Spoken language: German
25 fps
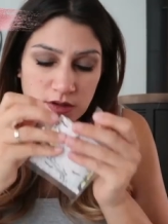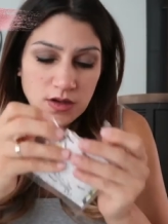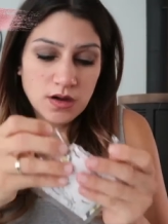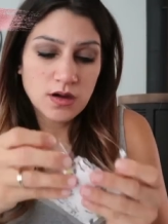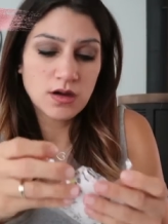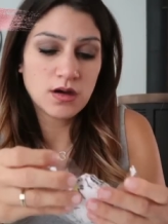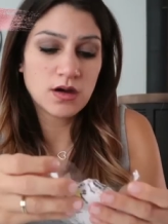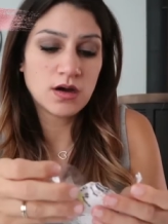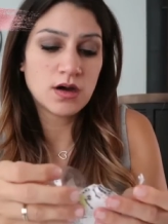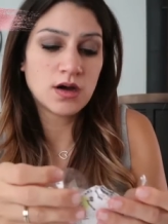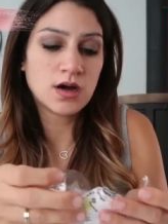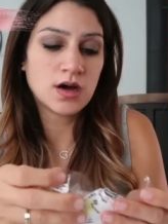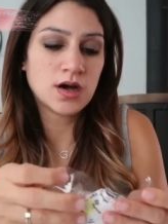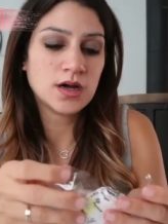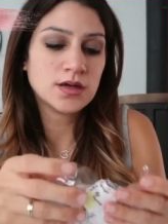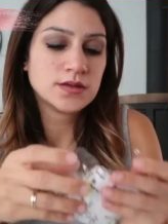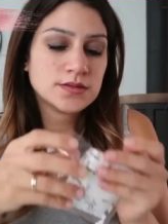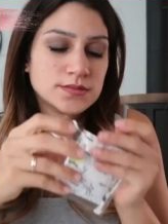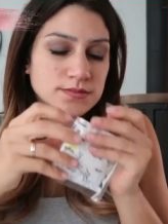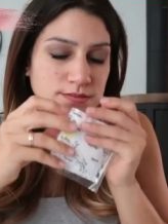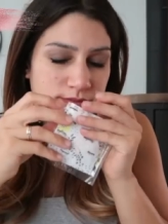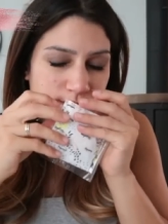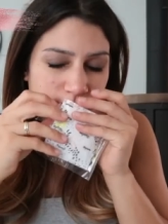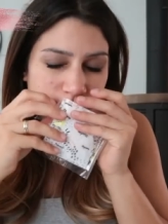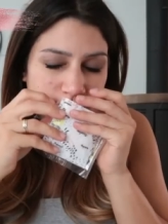Oh,
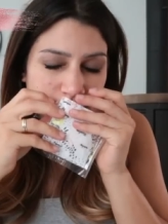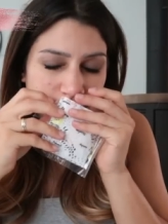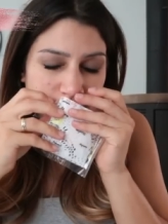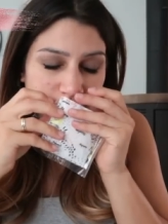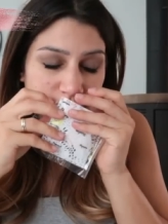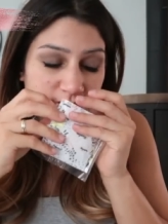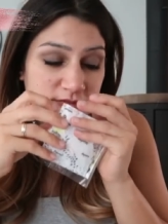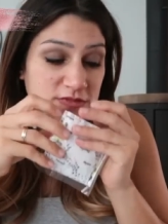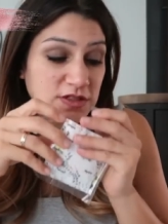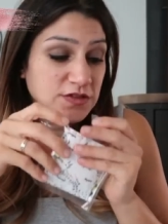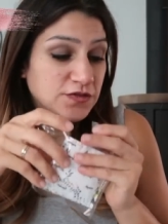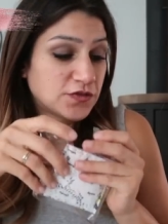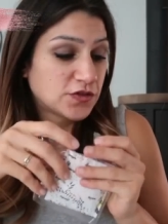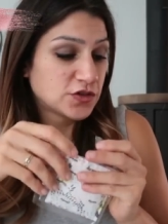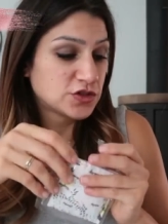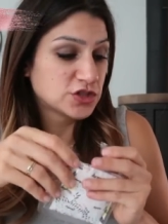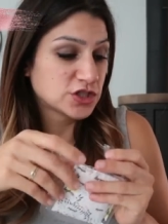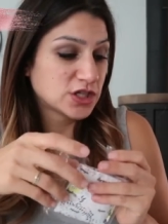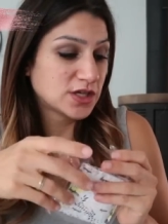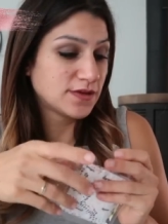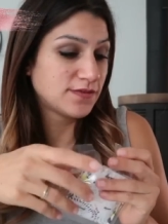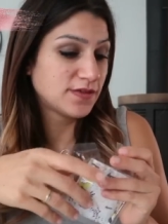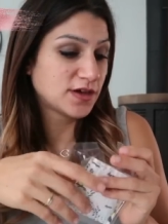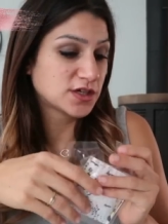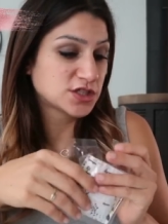wie frisch
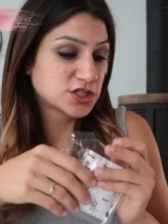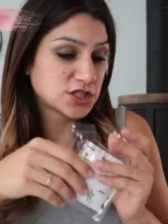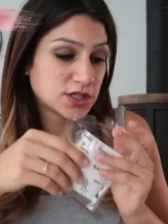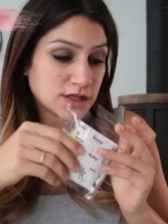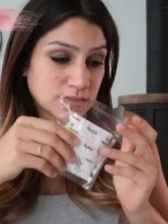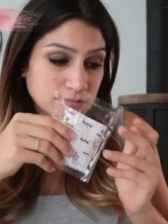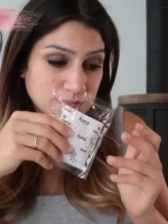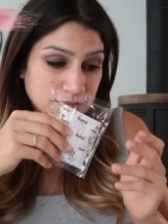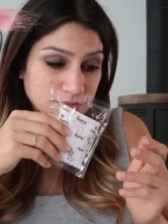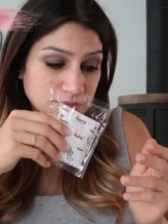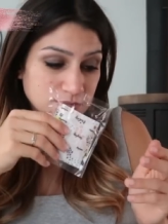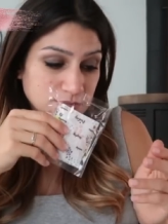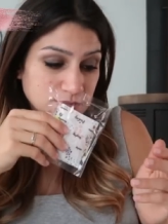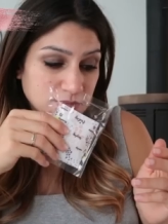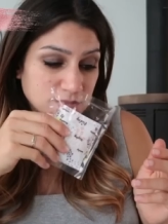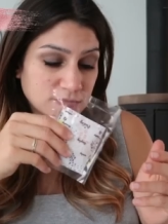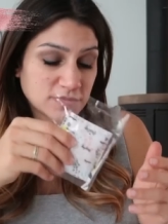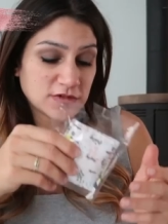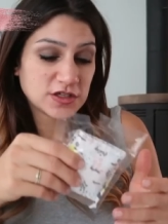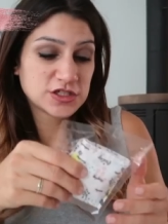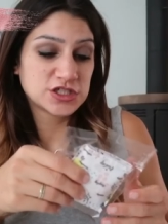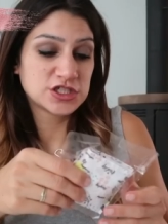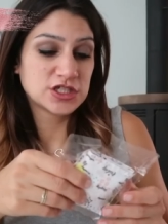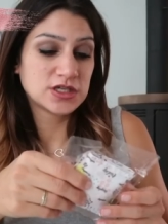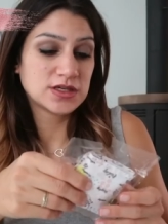gewaschene
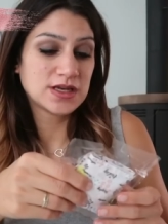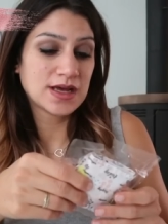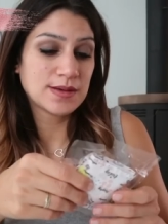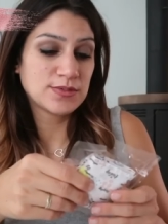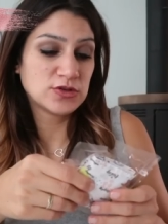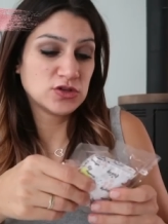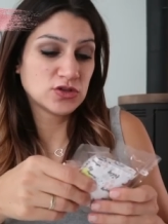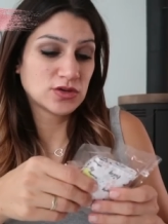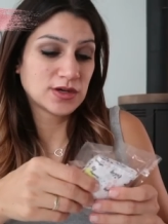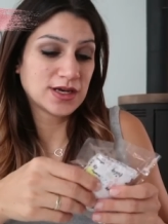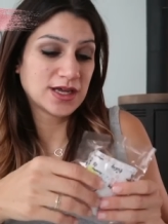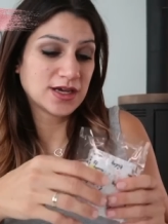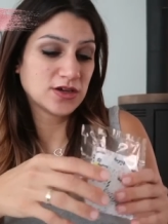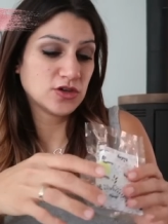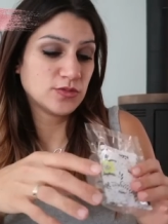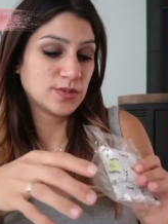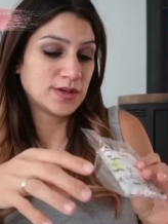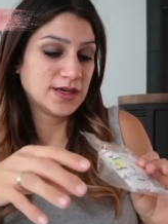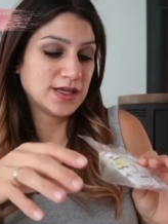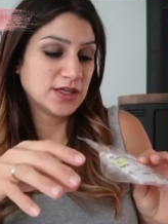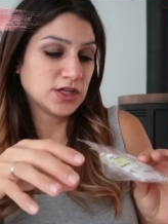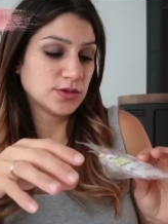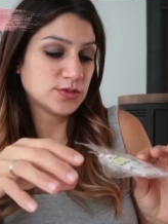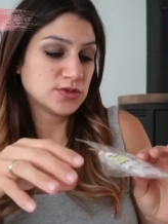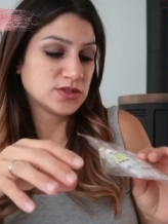Wäsche. Da habe ich noch lange
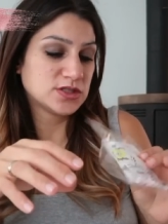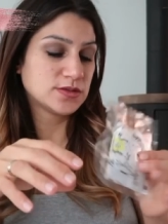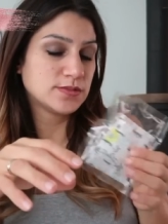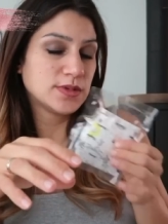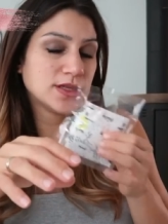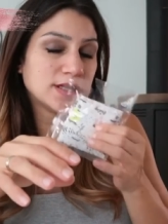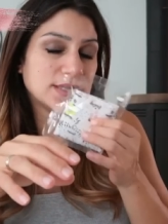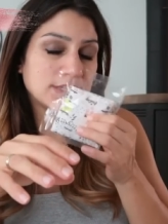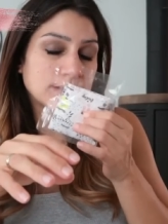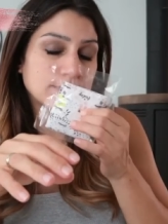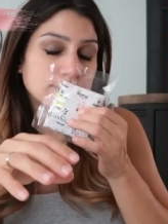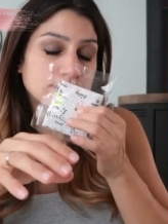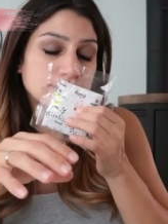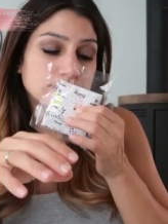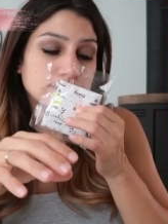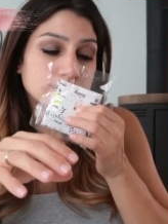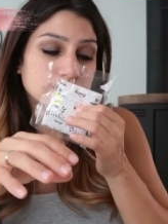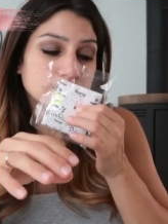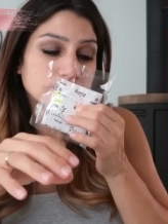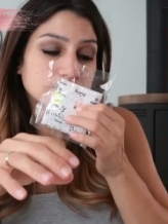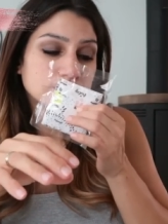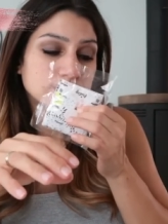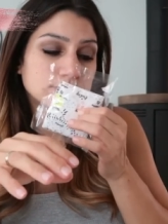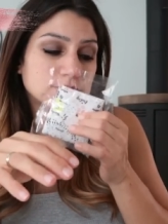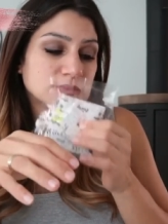überlegt, ob ich sie mitnehmen
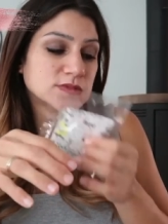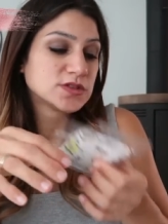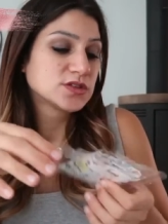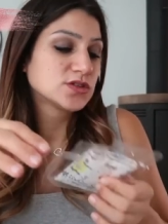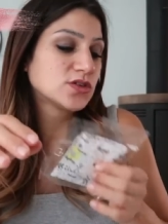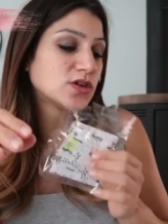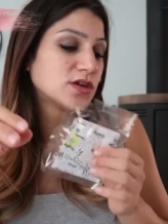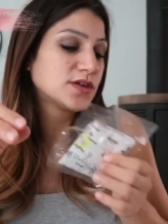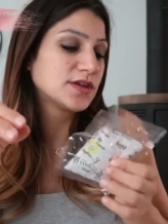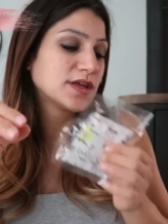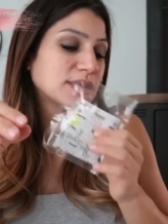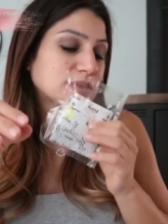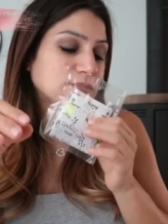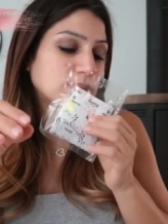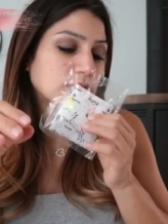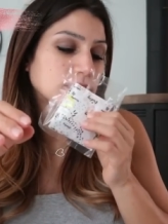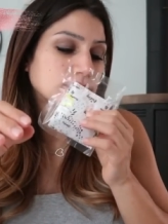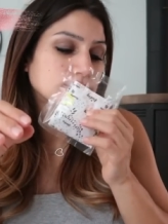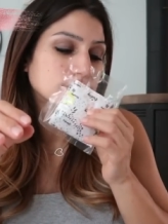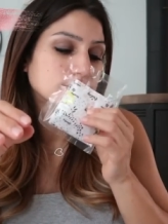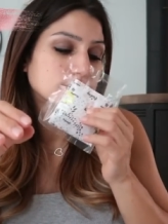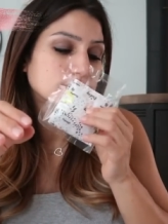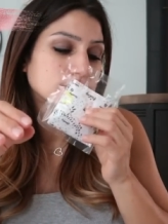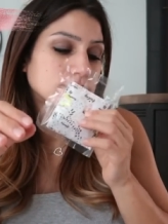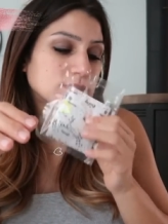soll und dachte mir,
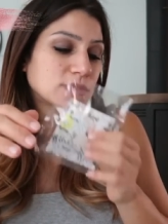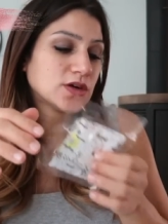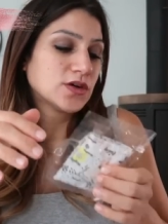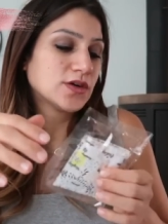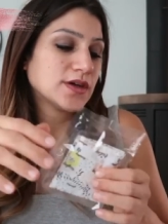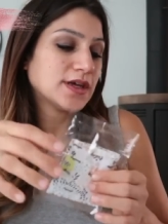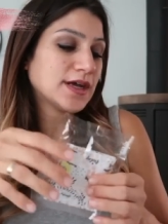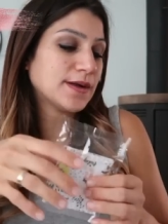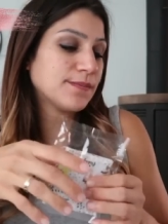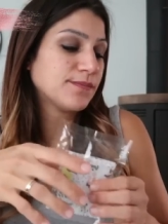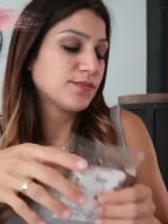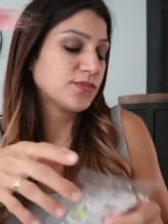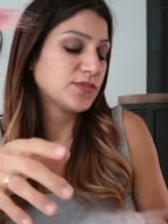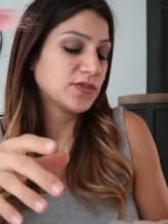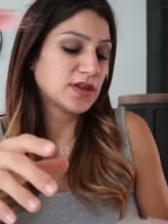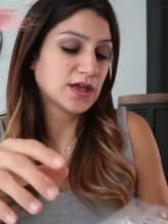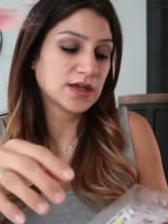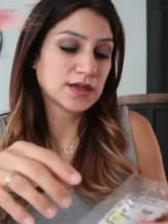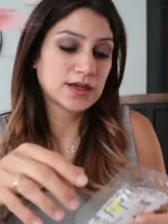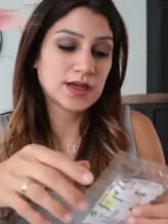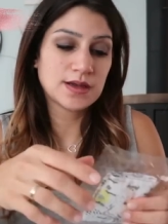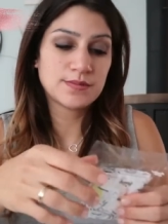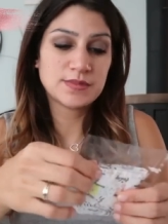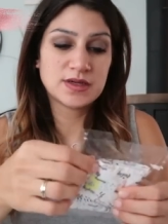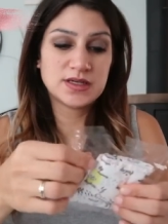oh ja, und
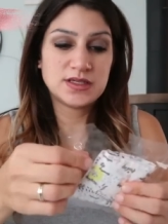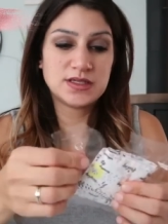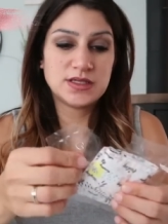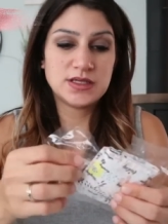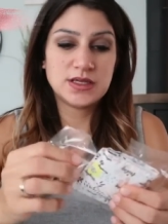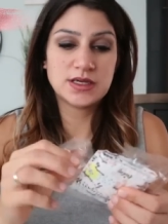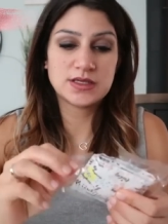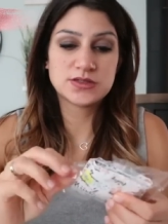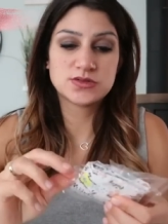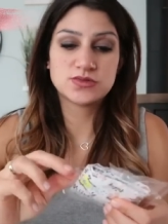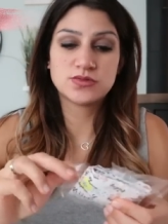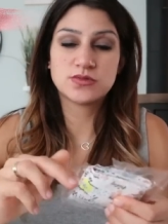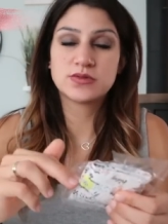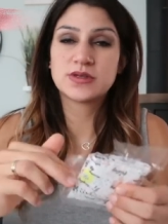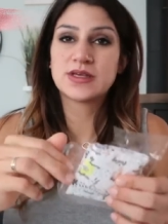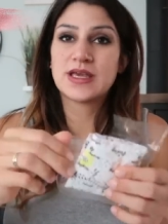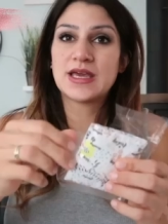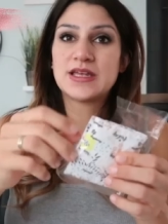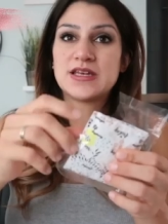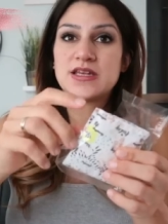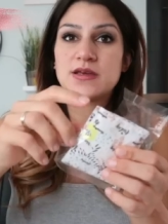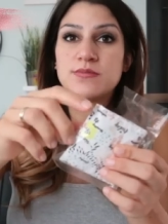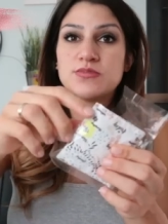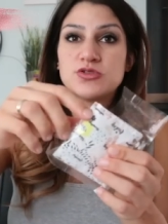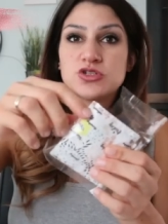dann kann man die ja so,
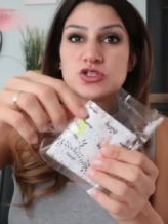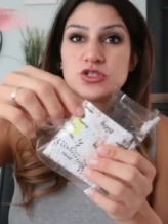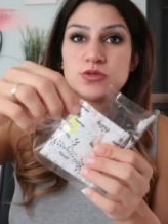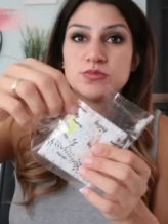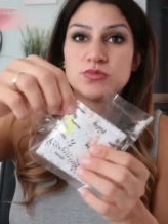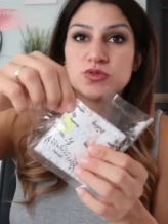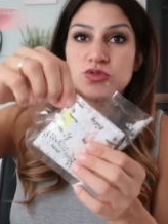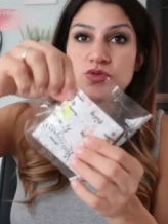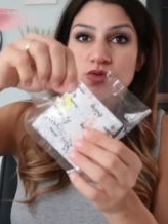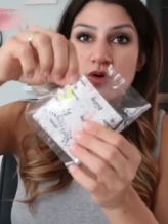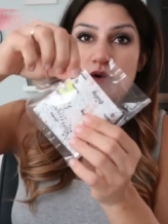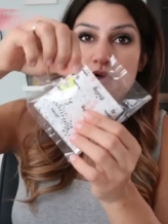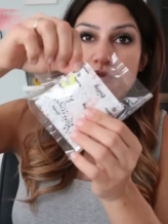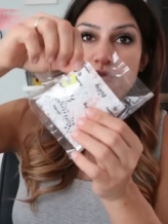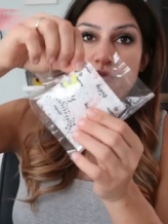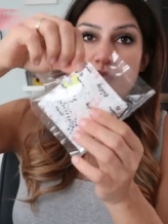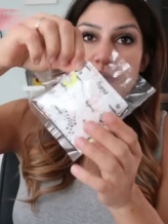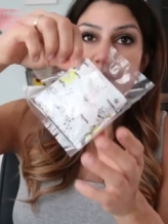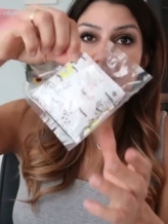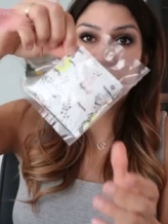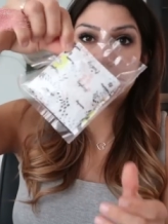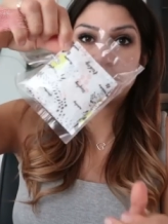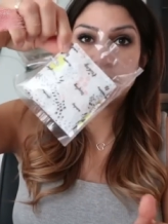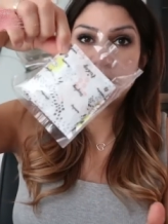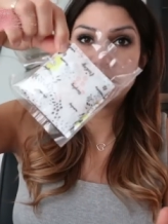kennt ihr bestimmt, so
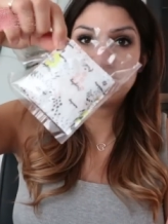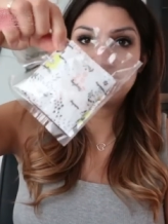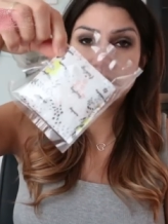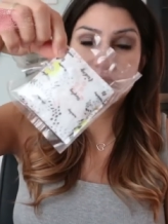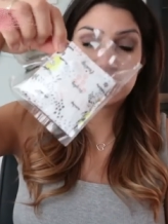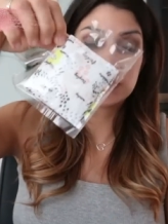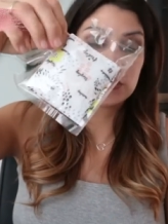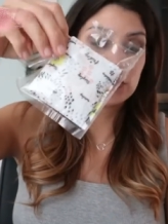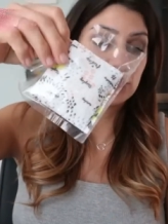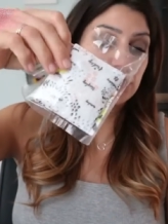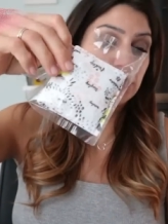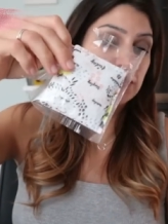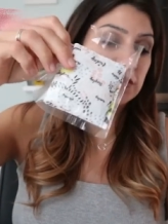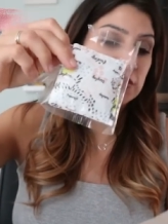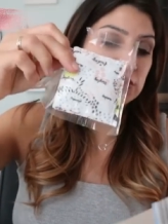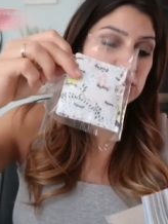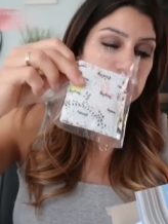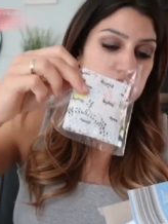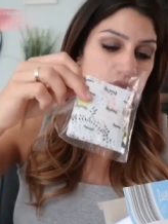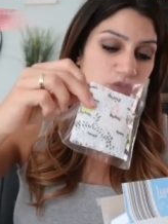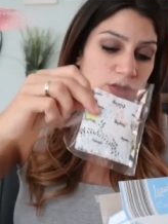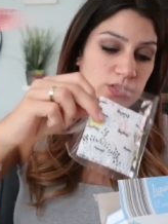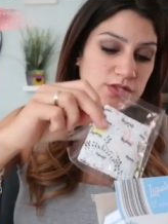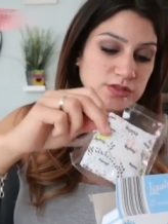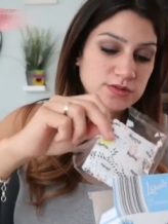aufhängen, ne? Und dann duftet es
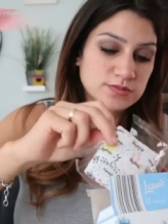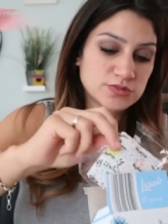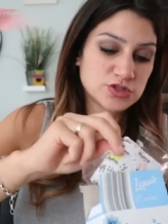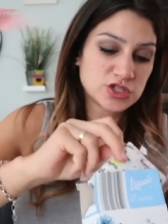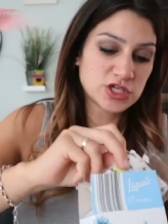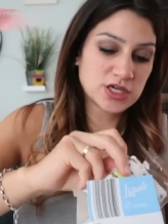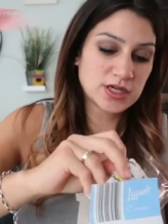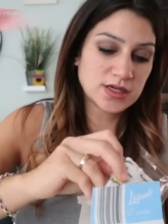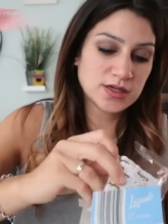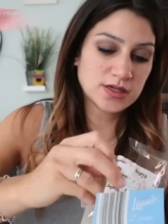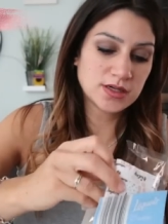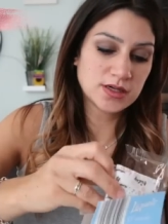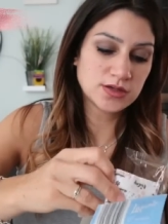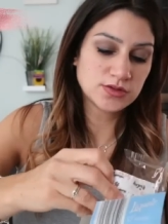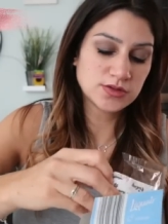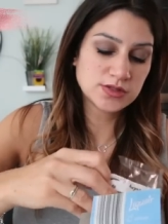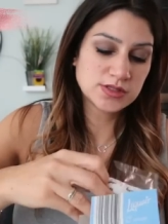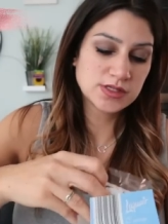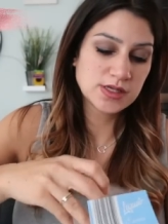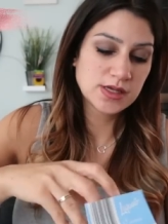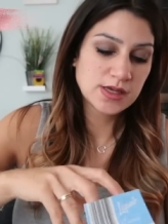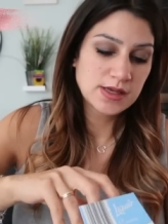schön aus dem Schrank raus.